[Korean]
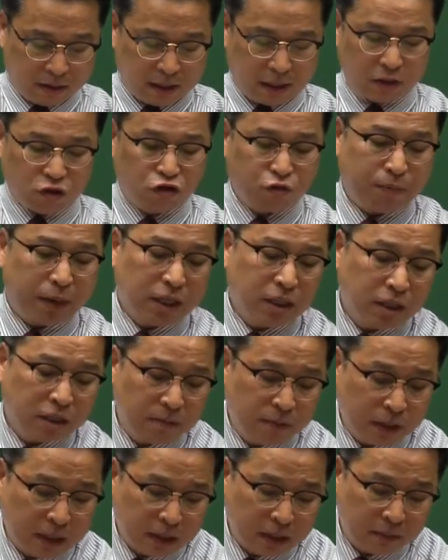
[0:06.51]
자,
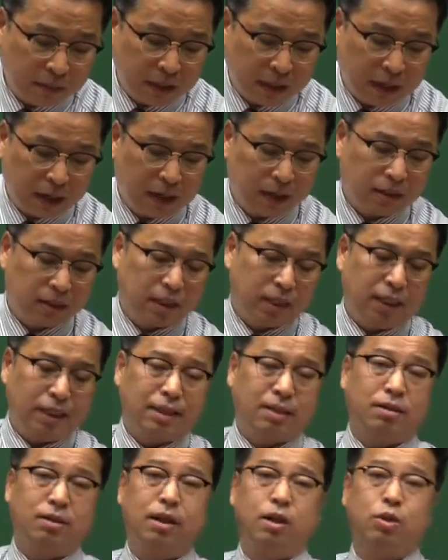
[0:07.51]
6페이지를 보겠습니다.
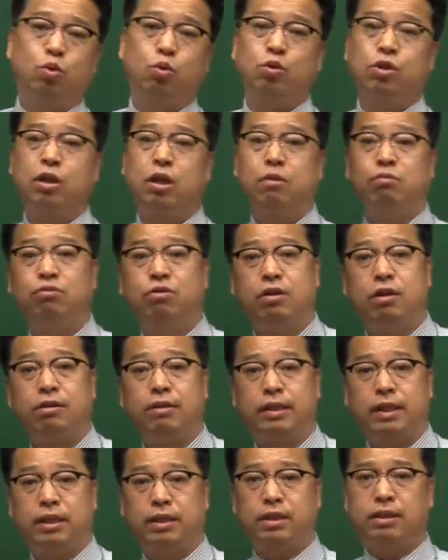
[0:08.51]
제2절에 조세의
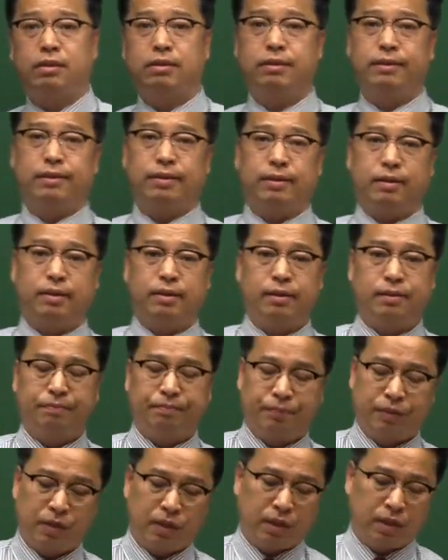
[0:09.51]
분류라고 돼 있죠? 아.
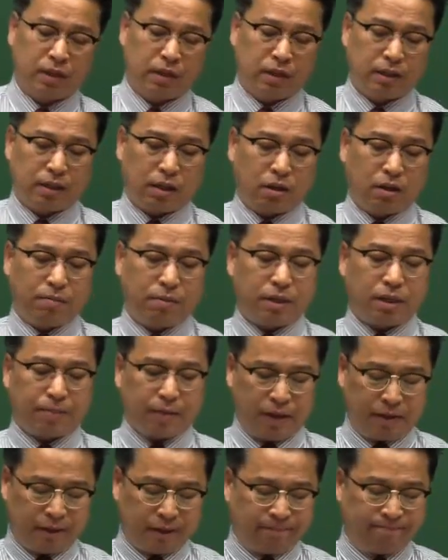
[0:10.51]
자, 이건
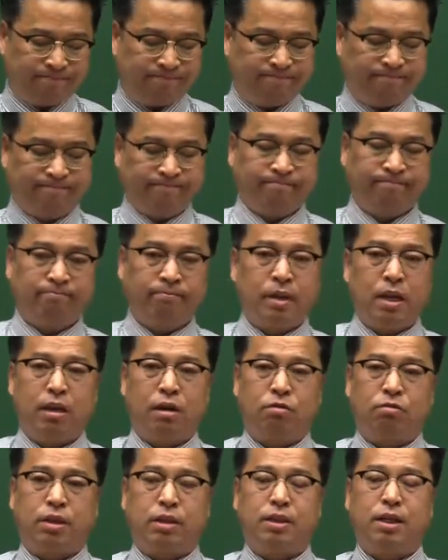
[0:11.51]
뭐냐면,
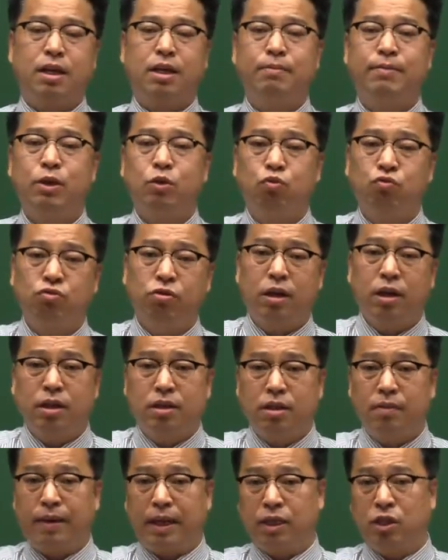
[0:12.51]
그러니까 세금의 종류가
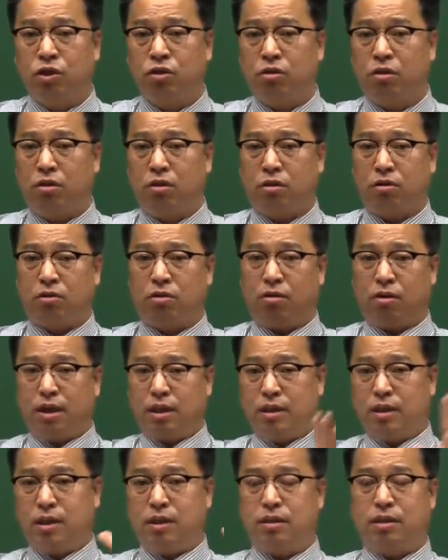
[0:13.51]
굉장히 많죠. 여러
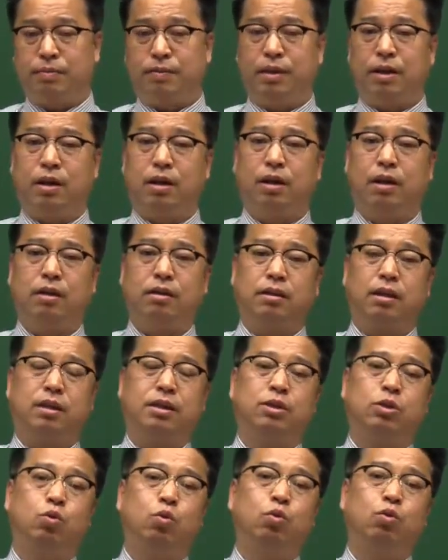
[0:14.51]
가지가 있습니다. 근데
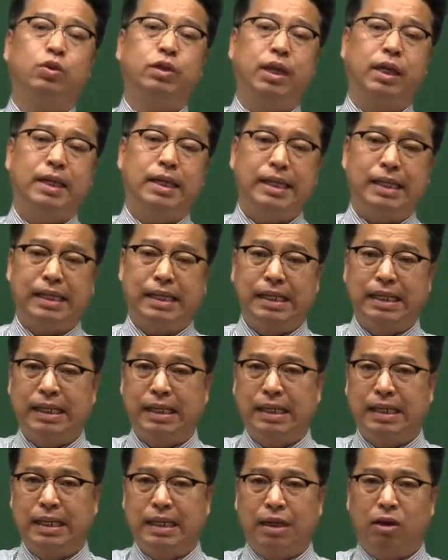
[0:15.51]
그 조세를
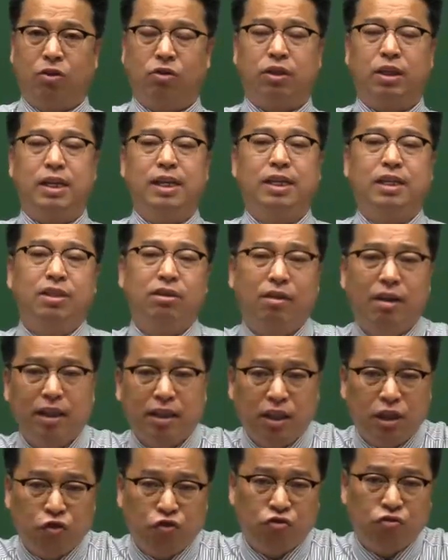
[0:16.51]
어떤 일정한
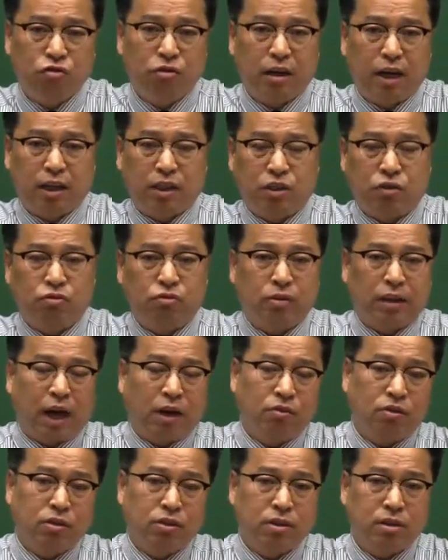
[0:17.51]
기준을 가지고
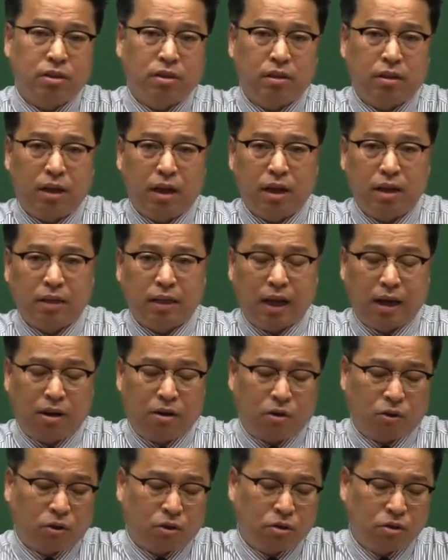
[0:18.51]
나눴을 때
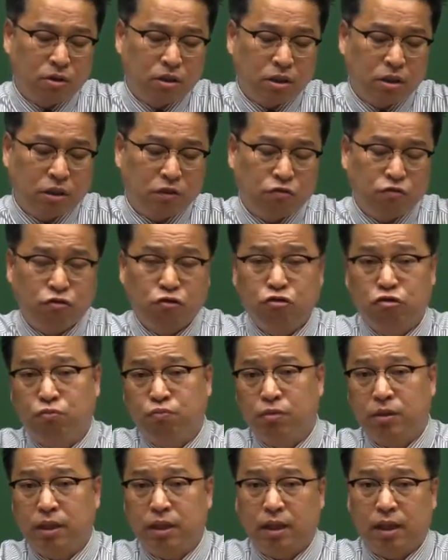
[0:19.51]
얘가 어떤 식으로
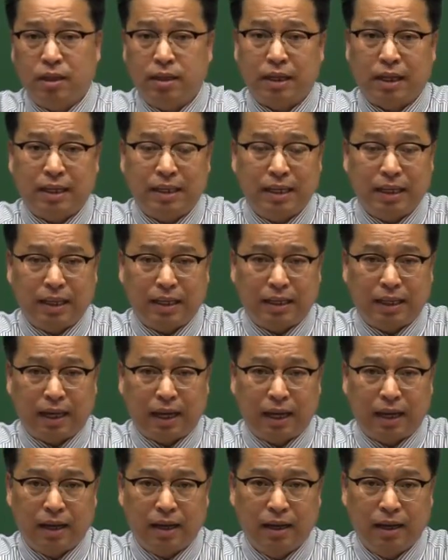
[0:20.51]
구분이 되느냐 그
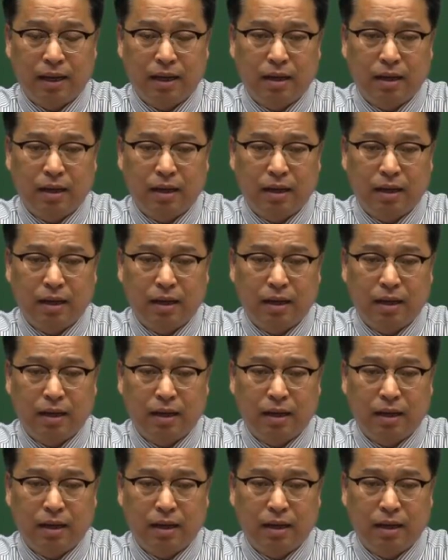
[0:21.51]
얘기인데,